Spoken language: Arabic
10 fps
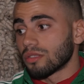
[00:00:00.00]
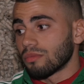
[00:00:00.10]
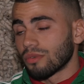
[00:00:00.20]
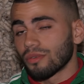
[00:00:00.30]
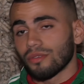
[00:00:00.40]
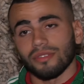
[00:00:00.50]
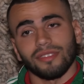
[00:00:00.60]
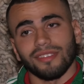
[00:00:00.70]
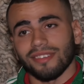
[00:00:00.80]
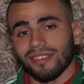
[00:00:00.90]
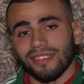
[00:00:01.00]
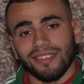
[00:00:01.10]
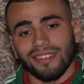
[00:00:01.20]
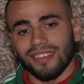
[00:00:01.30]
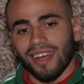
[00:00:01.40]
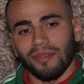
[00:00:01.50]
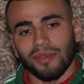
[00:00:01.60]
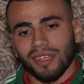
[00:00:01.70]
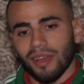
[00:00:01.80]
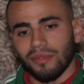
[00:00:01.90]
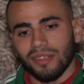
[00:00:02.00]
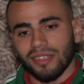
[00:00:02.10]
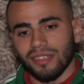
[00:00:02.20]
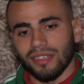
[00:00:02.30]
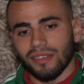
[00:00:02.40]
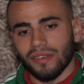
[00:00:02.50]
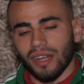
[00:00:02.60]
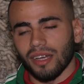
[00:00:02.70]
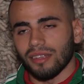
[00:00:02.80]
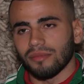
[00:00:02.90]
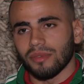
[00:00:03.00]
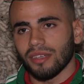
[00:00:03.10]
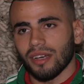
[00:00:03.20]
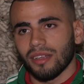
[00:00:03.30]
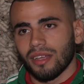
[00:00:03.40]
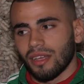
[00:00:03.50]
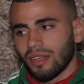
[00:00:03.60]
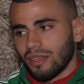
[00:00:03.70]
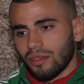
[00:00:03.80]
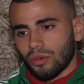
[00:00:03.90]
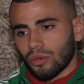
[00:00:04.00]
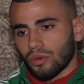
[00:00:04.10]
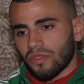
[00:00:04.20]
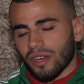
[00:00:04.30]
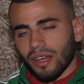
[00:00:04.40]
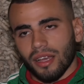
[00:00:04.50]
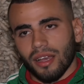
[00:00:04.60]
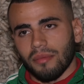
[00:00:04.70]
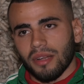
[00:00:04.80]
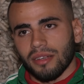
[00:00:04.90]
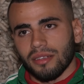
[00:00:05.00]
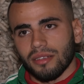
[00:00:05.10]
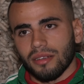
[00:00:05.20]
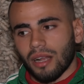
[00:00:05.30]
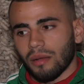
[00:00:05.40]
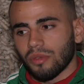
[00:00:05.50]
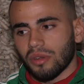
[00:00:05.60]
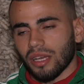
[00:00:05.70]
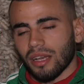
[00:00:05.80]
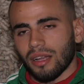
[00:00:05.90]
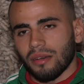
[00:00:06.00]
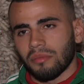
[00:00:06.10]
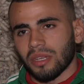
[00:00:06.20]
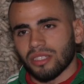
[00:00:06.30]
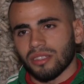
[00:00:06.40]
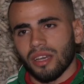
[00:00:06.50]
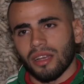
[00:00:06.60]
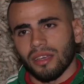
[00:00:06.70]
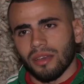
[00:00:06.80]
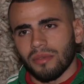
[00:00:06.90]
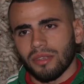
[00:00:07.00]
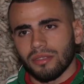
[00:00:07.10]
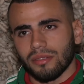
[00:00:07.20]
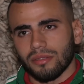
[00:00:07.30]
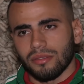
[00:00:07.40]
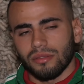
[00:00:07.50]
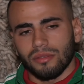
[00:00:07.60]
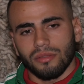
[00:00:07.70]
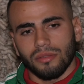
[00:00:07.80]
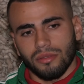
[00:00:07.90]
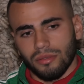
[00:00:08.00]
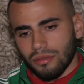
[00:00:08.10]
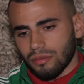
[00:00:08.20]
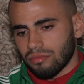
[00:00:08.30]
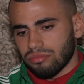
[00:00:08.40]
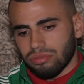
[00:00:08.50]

سي بوكو سي لعابات كاملين فرحانين بيا والفرقة كاملة الحمد لله كنلعب الماتشات ديالي كاملين و